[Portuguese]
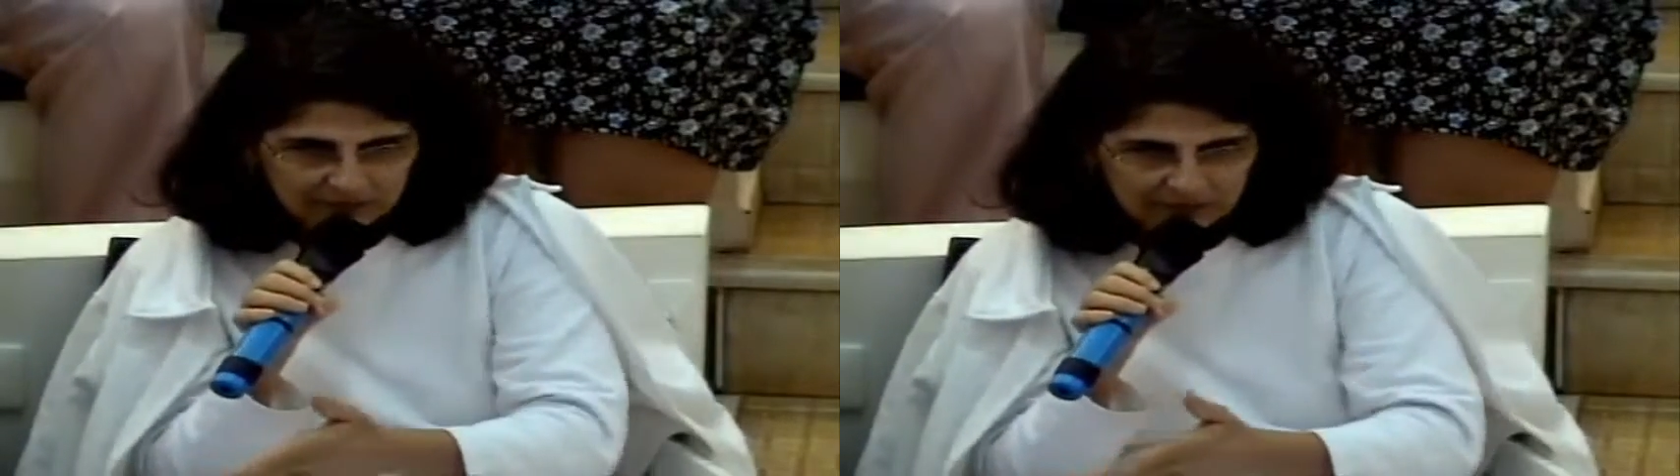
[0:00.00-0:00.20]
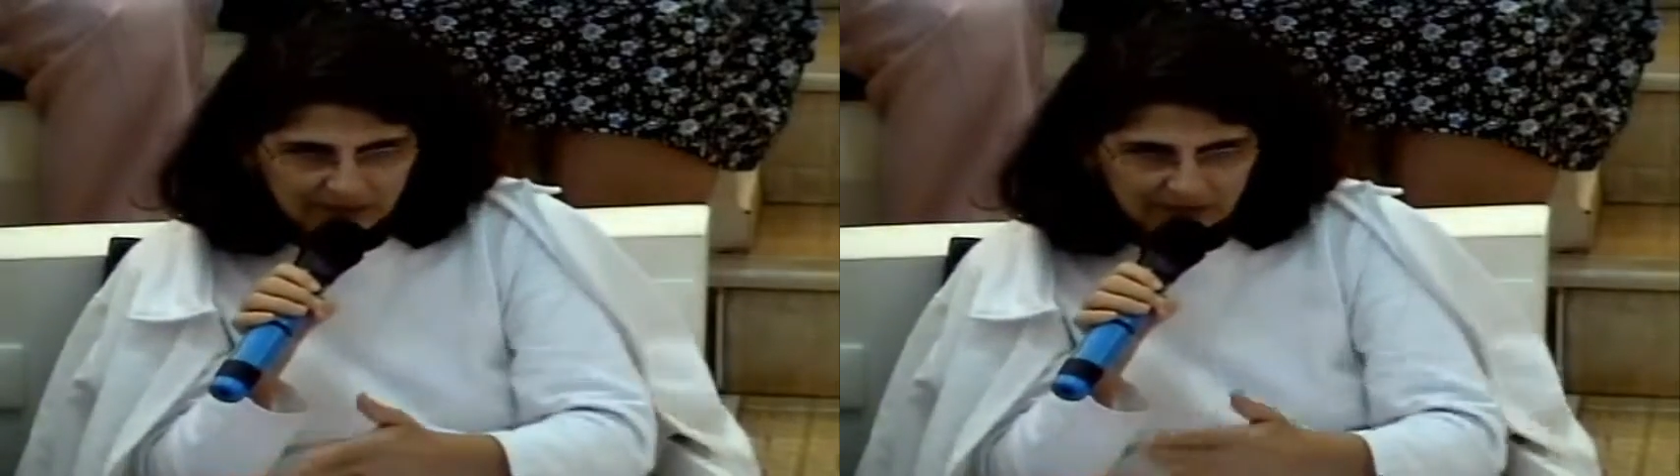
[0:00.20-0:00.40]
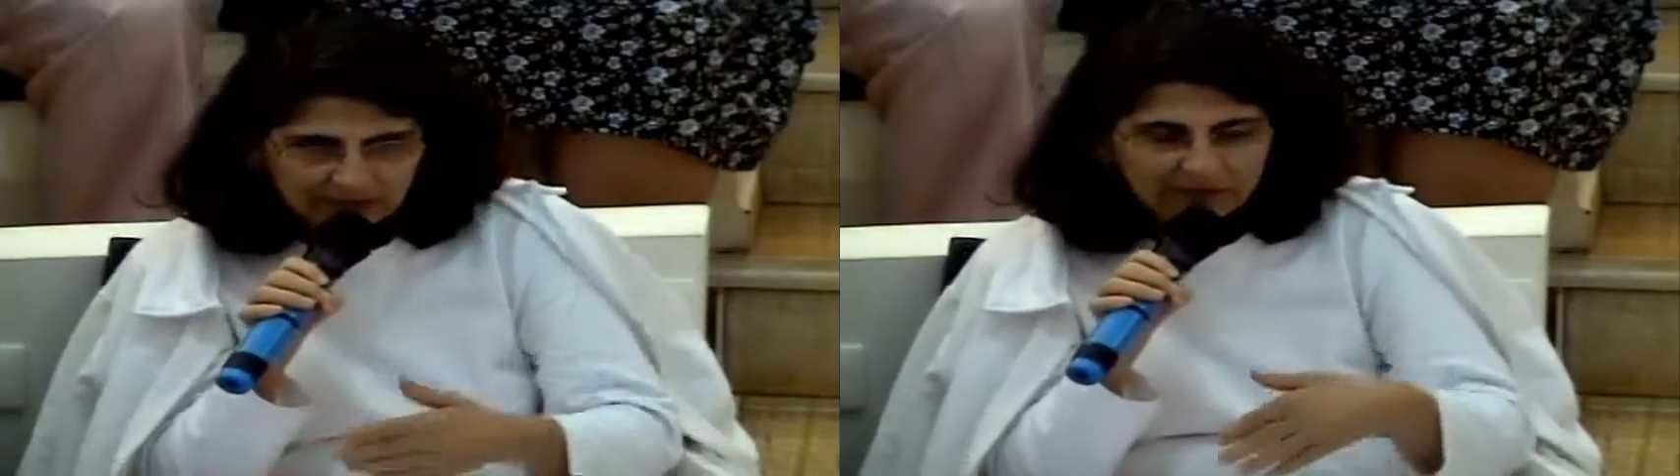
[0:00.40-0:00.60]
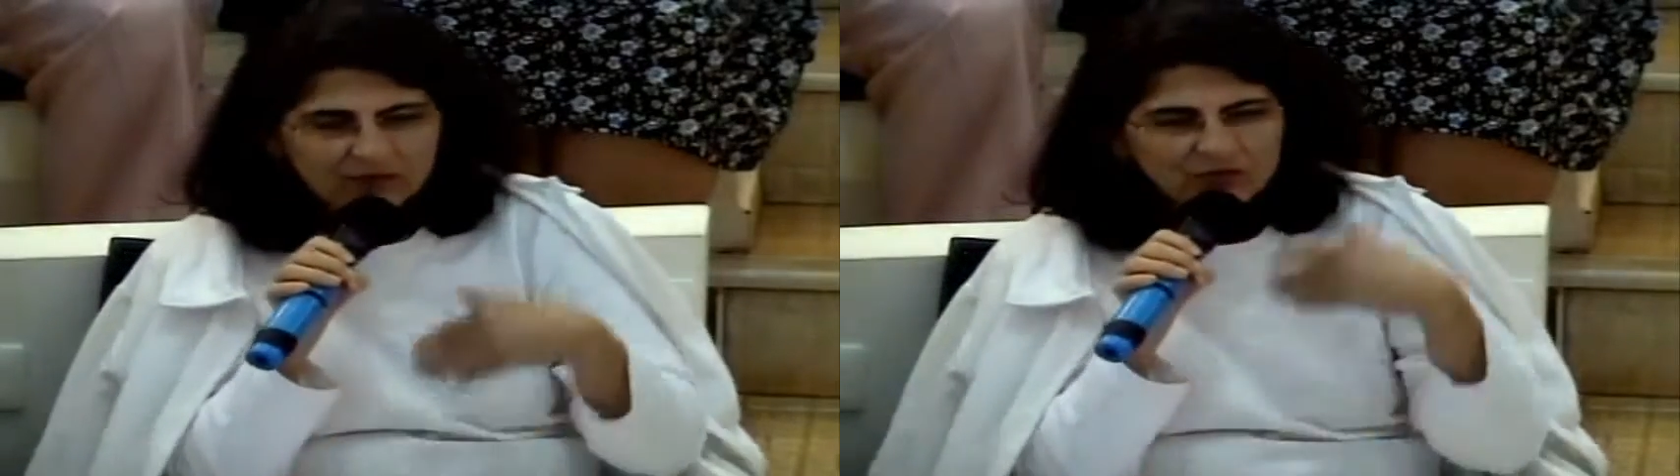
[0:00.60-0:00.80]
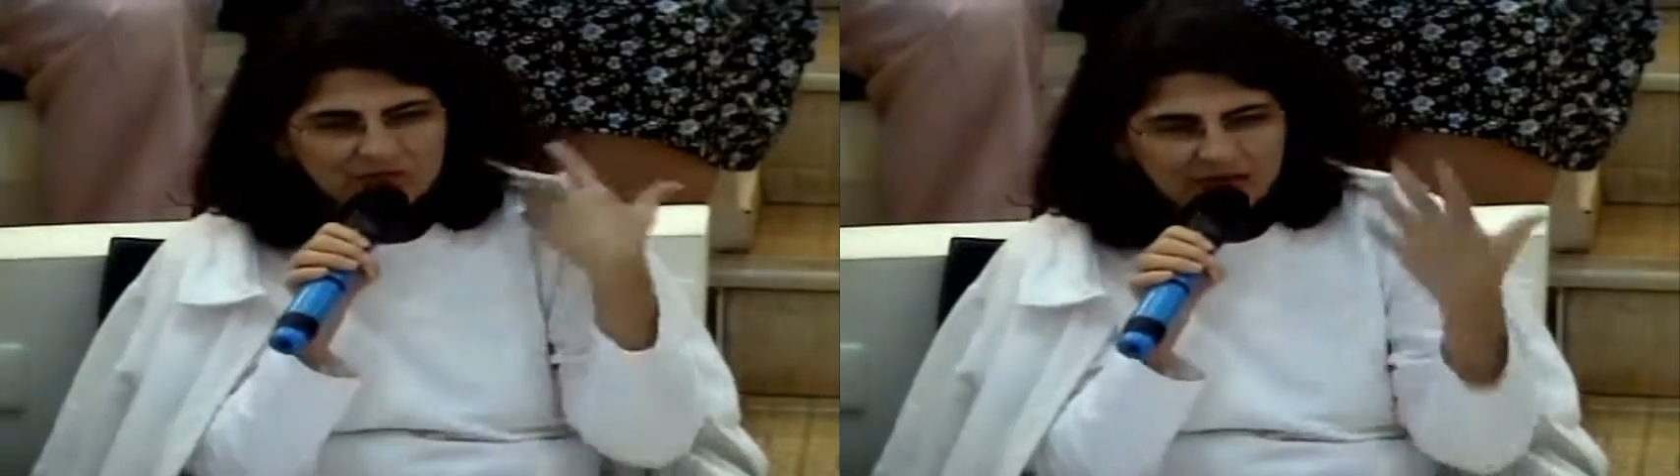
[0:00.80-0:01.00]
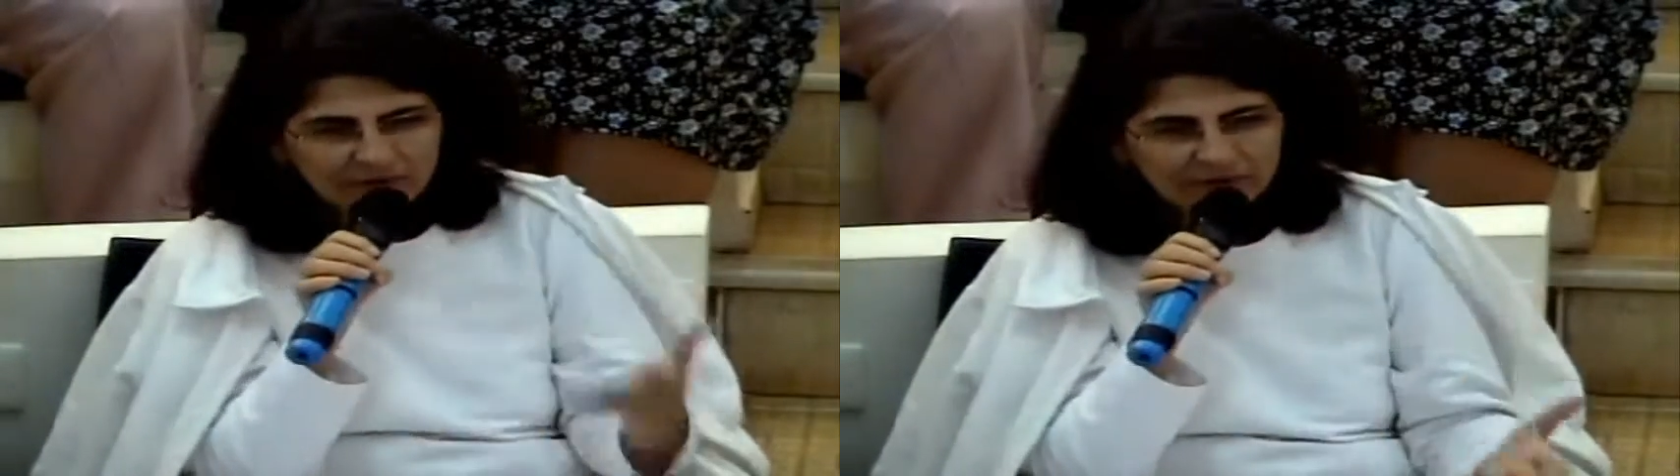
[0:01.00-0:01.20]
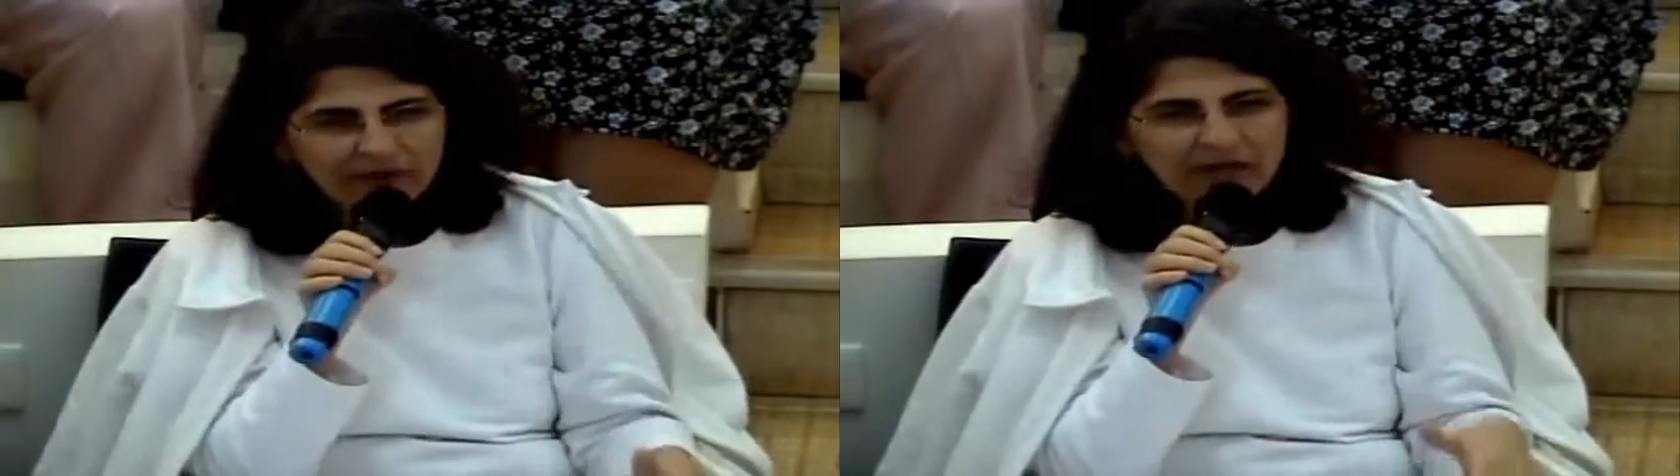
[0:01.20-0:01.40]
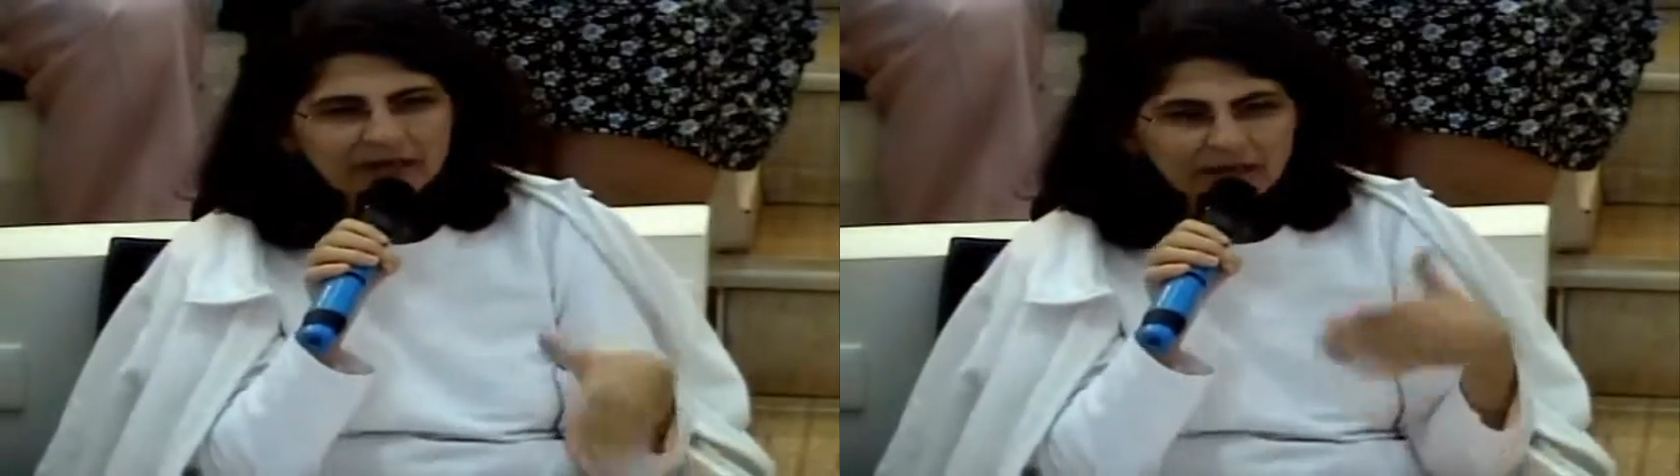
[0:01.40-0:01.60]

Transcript: Né? Isso sempre fala da